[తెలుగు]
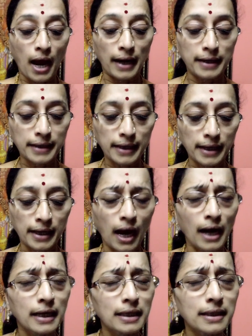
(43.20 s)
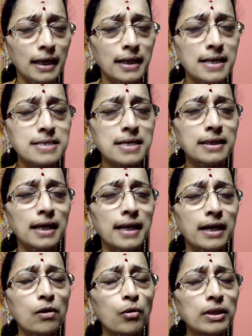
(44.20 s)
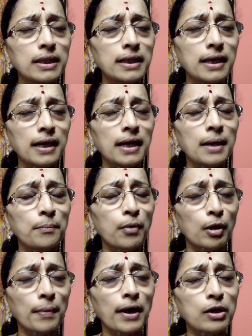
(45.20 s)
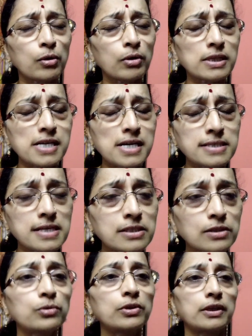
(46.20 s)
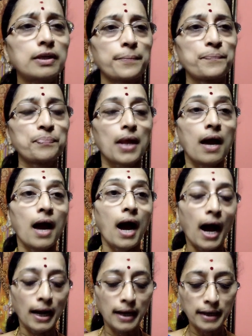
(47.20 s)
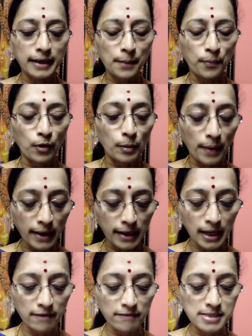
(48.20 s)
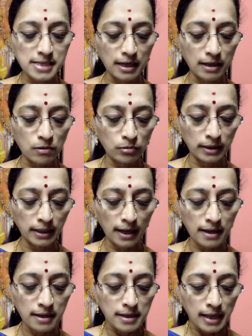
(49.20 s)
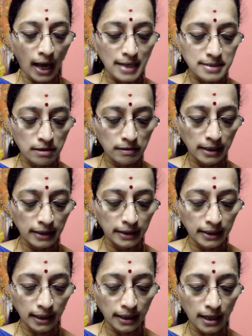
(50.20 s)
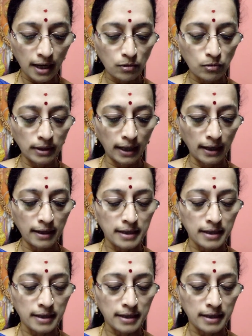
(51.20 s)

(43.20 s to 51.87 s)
అంటే అంటే తెలిసి తెలియక కొన్ని పొరపాట్లు కూడా చేసేస్తూ ఉంటాం అలాంటి పొరపాట్లు ఏమీ జరగకుండా అసలు నిత్యంగా కూడా